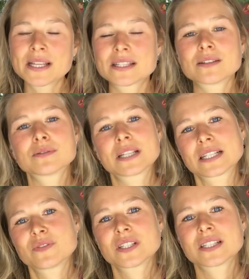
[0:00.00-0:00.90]
esse und
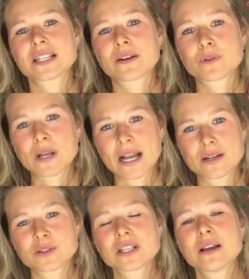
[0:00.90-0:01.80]
deswegen sind
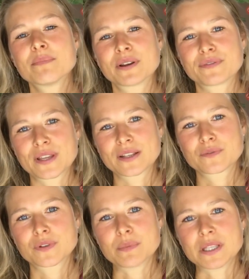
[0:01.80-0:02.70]
Avocados perfekt
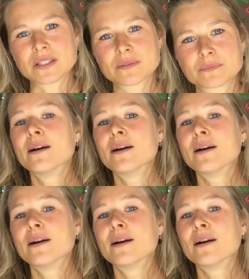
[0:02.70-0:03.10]
für mich.